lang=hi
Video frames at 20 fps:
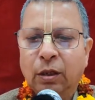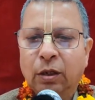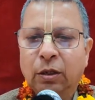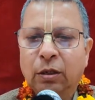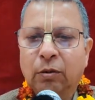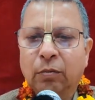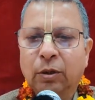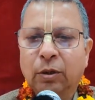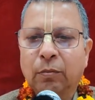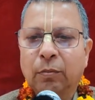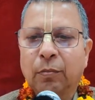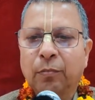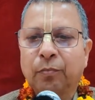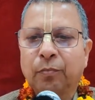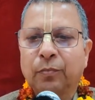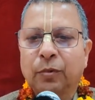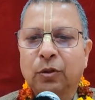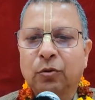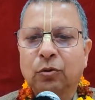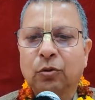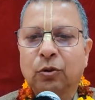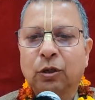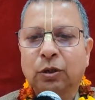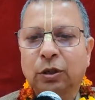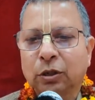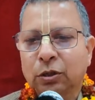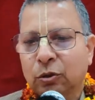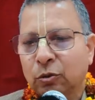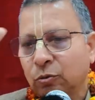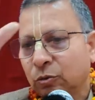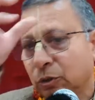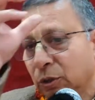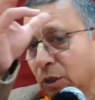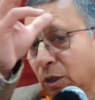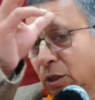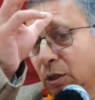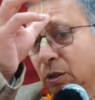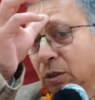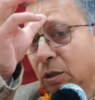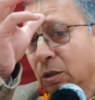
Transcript: इनके बारे में जो कथा दी हुई है